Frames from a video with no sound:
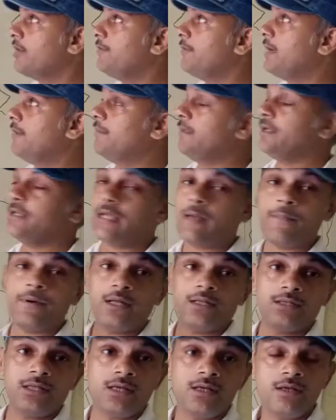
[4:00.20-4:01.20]
वन में हमने क्या
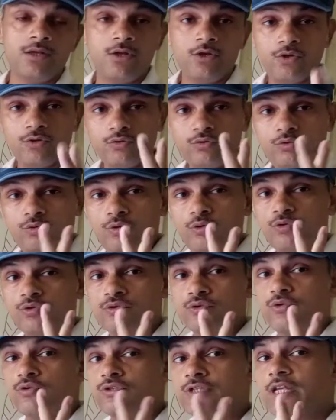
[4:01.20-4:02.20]
पढ़ा था
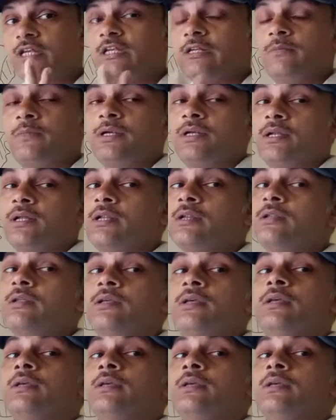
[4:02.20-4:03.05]
200 सेंटीमीटर